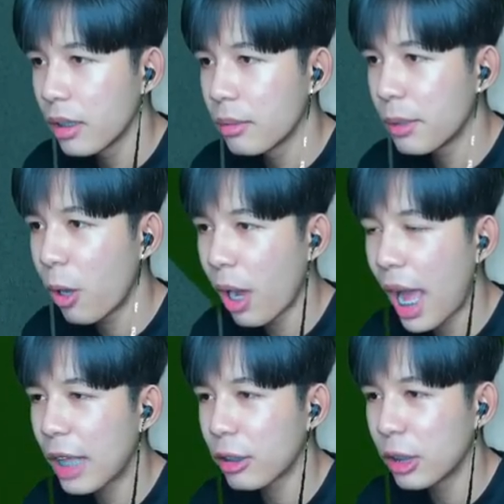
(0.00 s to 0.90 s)
พี่ขอ
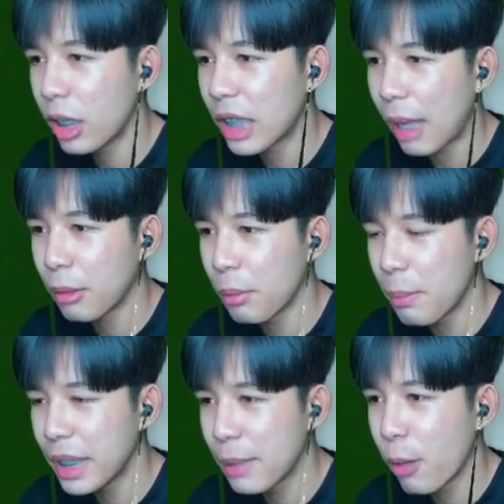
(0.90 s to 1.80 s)
ค่าตอนนี้ก่อนนะครับ เดี๋ยวพี่
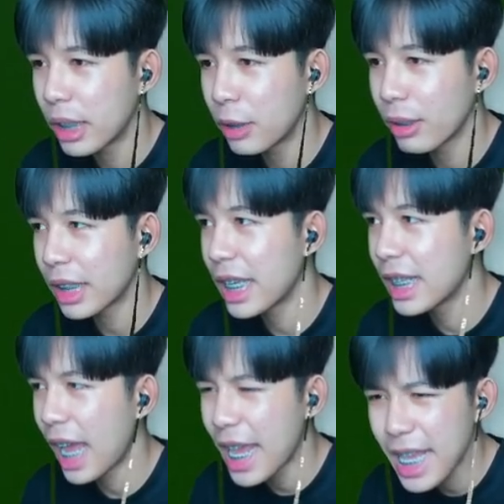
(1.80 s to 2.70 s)
ไปรีพอร์ตไอตัวตะกี้
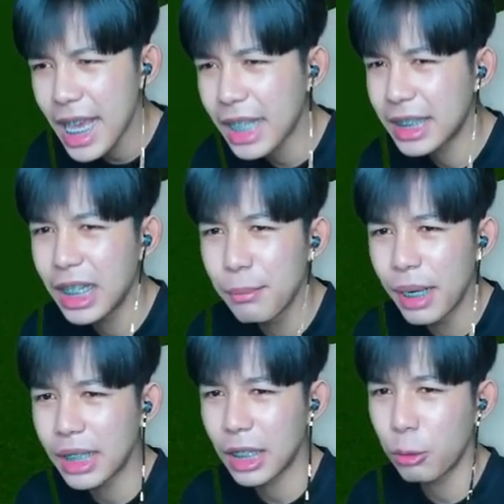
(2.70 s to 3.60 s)
เนี่ยไอ้เฮียชื่อมึง
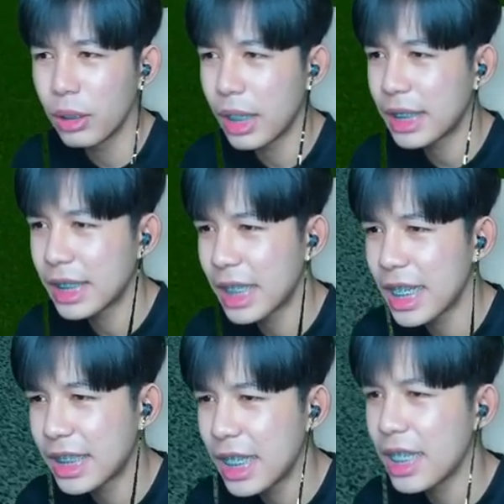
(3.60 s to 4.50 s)
ก็สะทุนแล้วจีจี
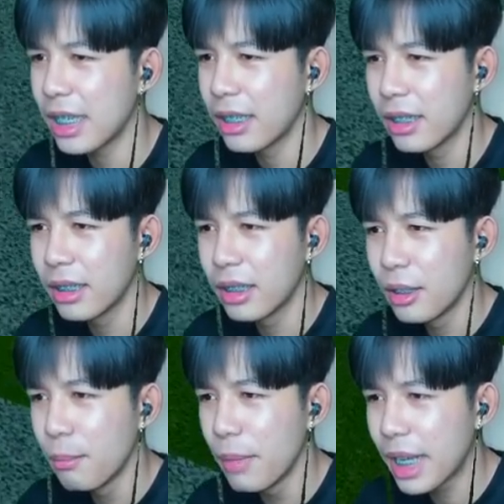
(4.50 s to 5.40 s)
อีซี่
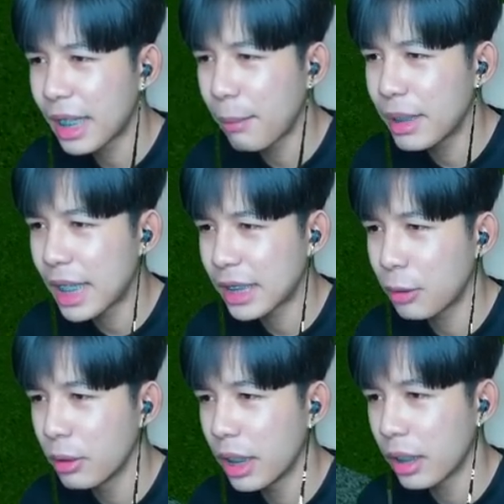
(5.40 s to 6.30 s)
มึงจะทำนิสัยสะทุนอีก